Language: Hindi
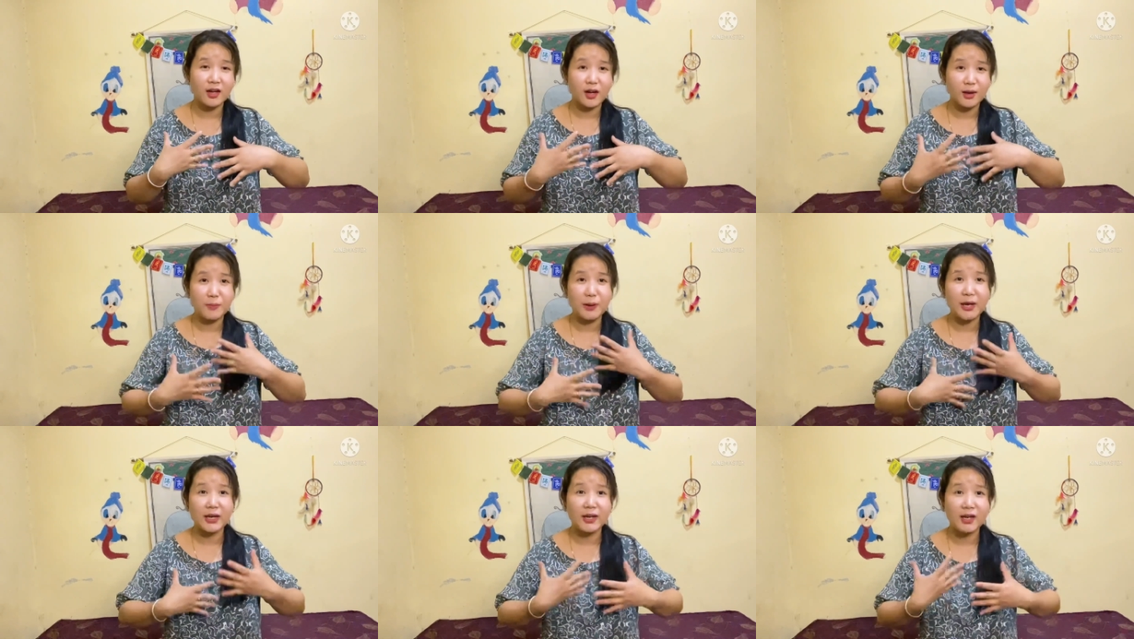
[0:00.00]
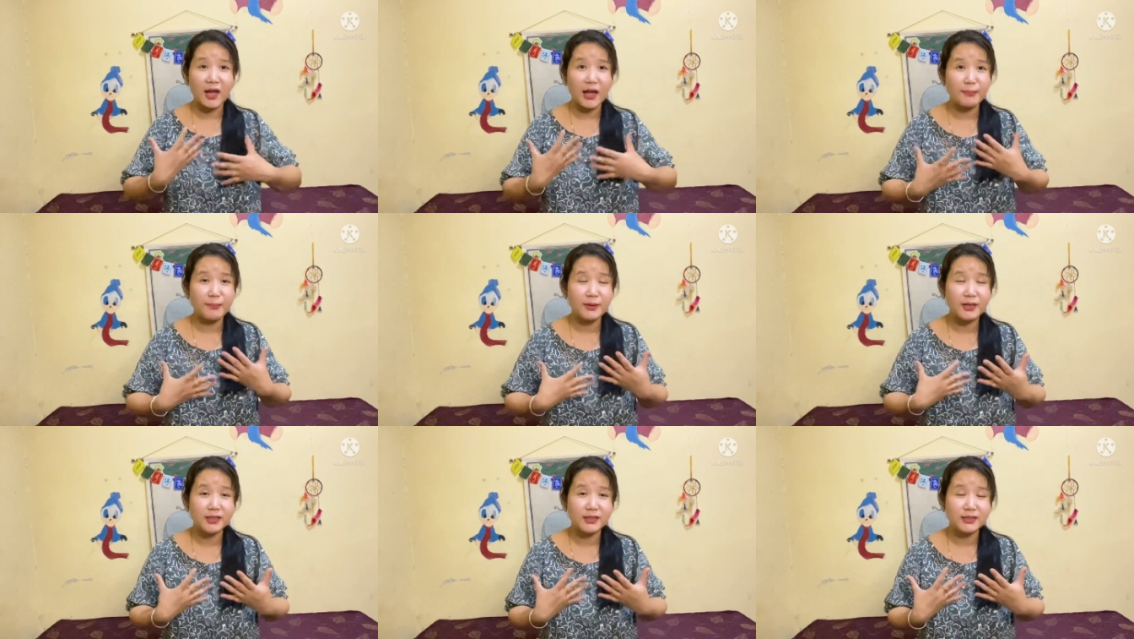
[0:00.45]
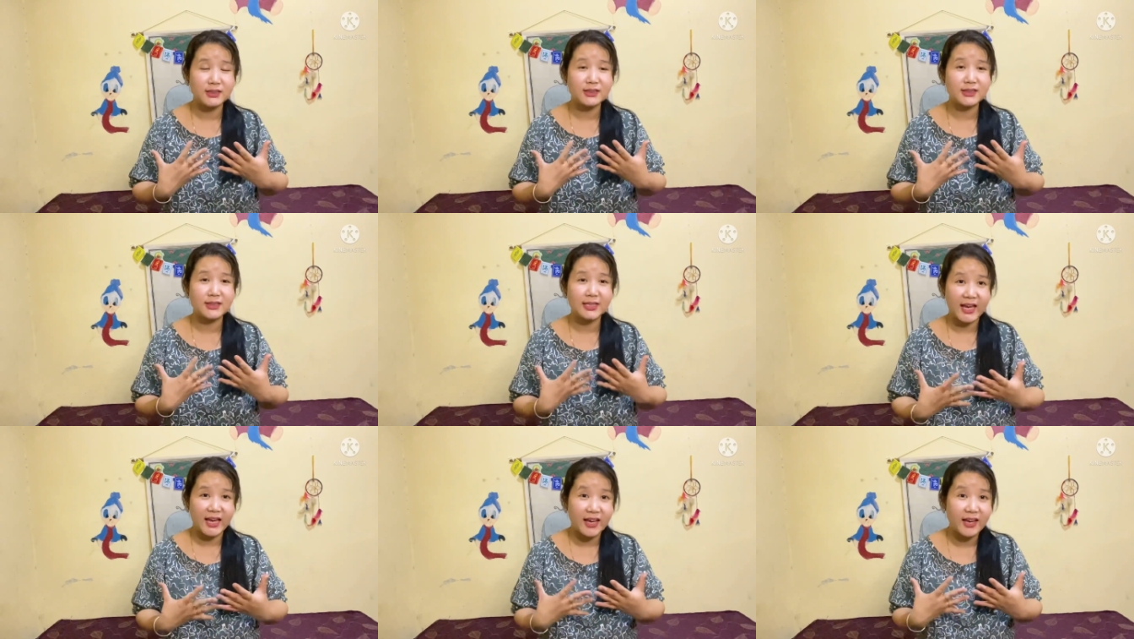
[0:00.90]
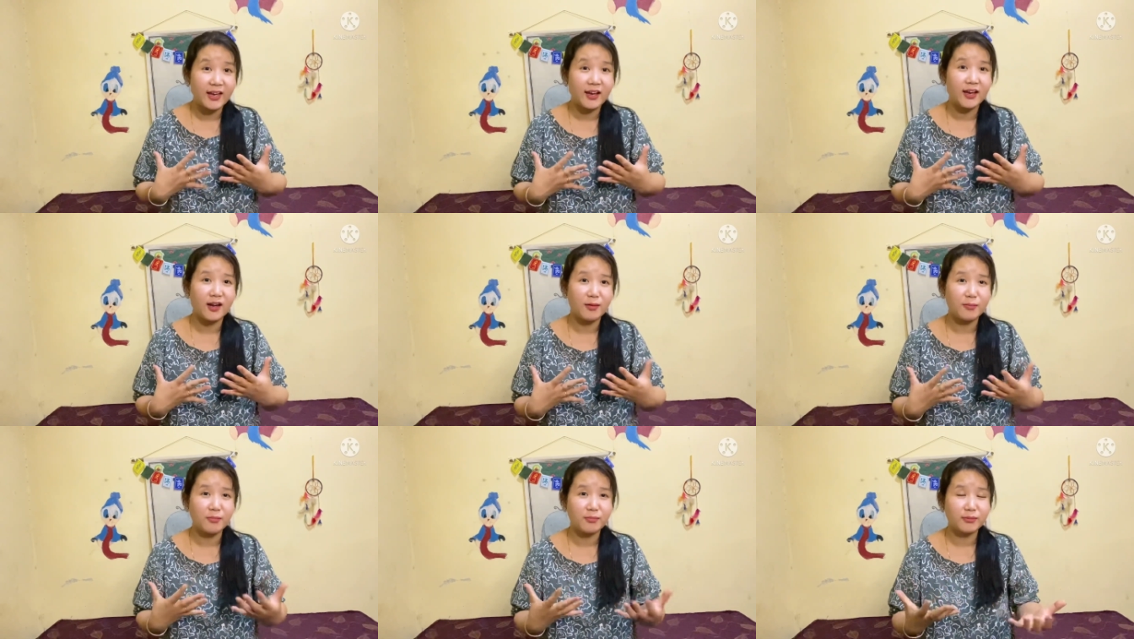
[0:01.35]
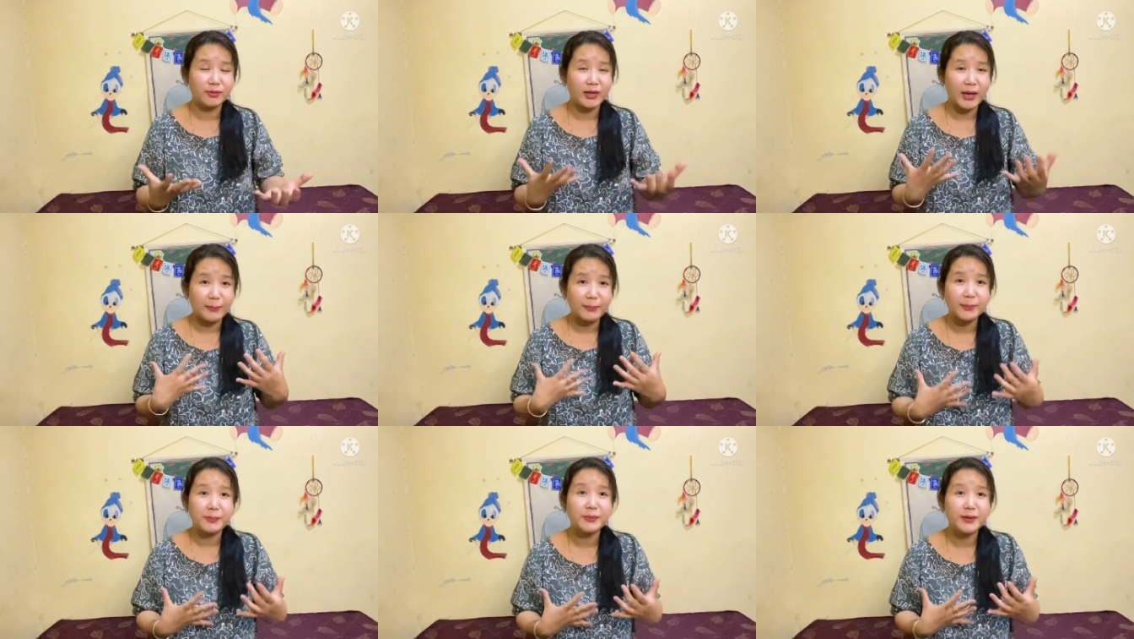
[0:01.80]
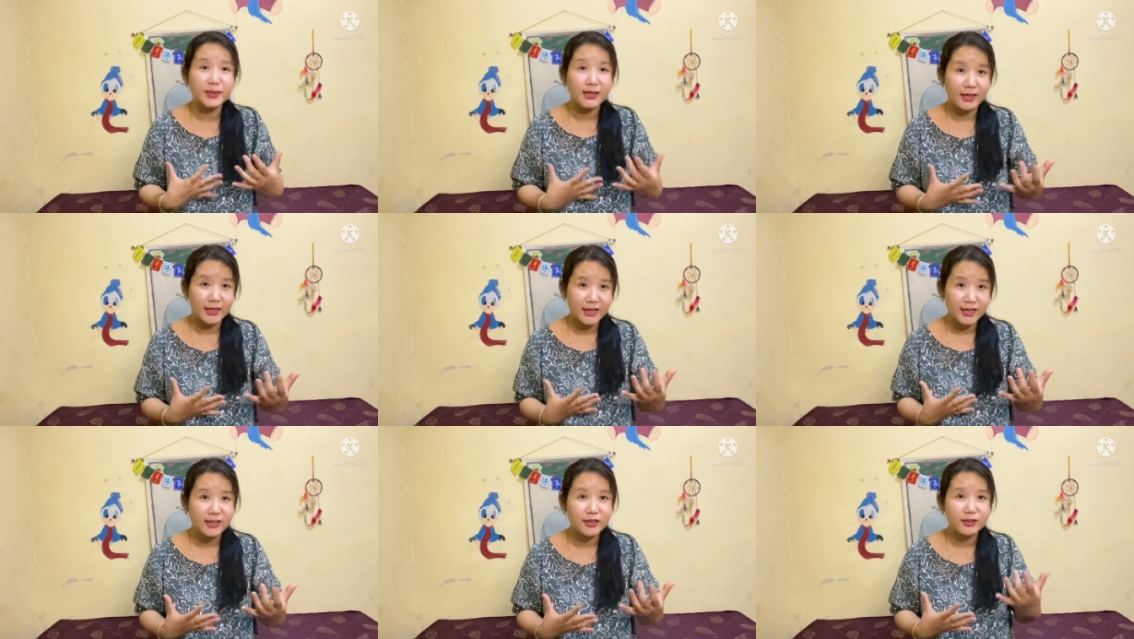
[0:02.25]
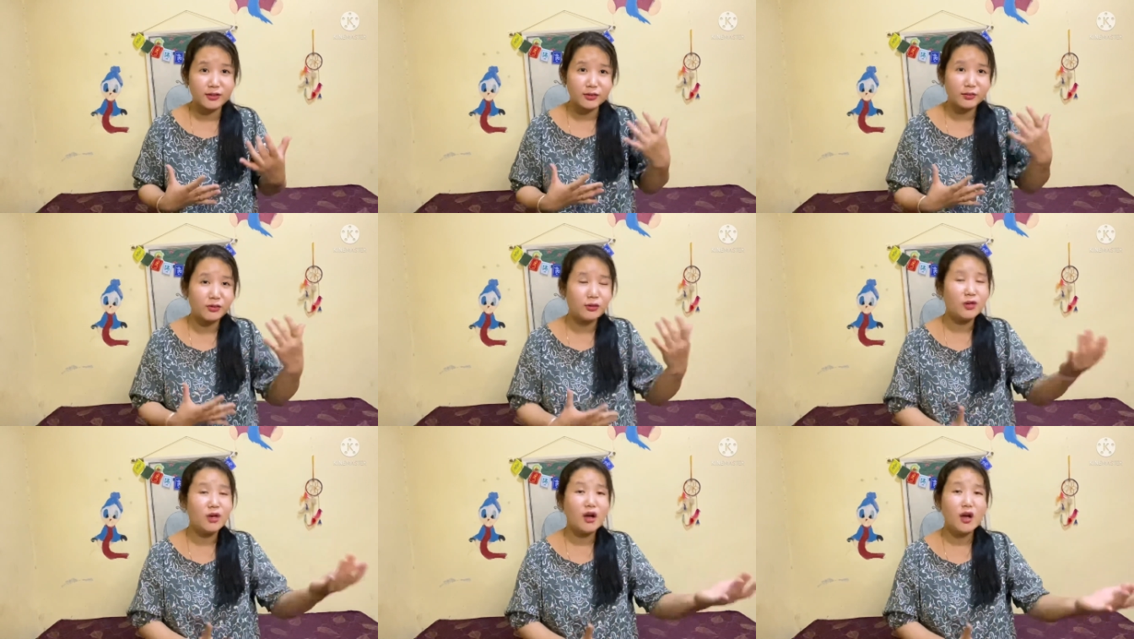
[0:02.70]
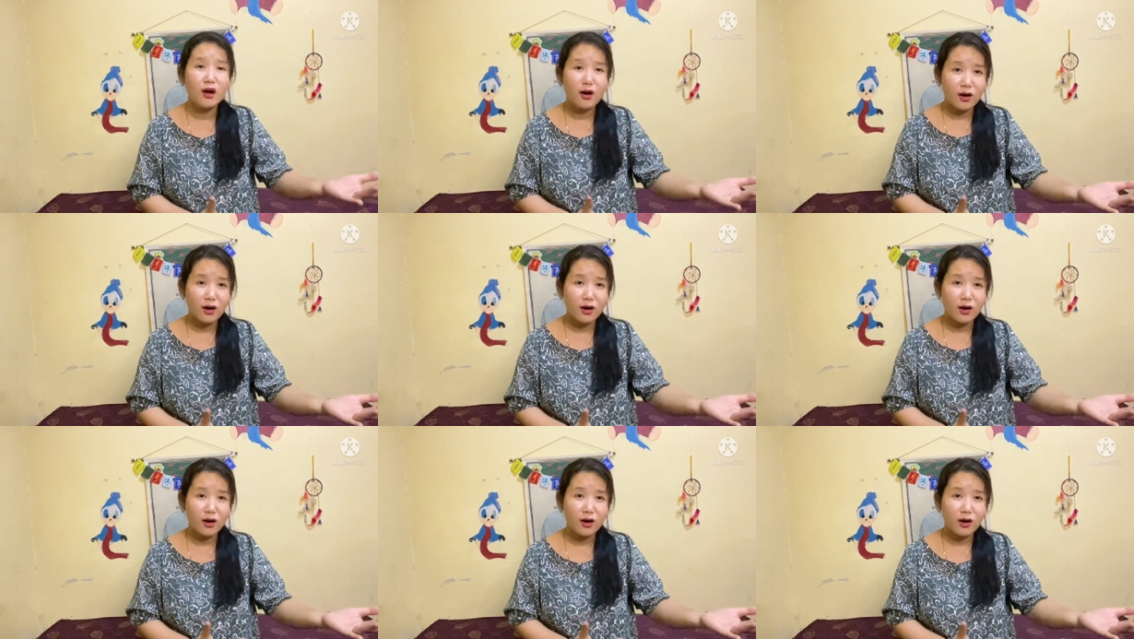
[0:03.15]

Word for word: हमारे एबिलिटीज हैं हम कैपेबल हैं तो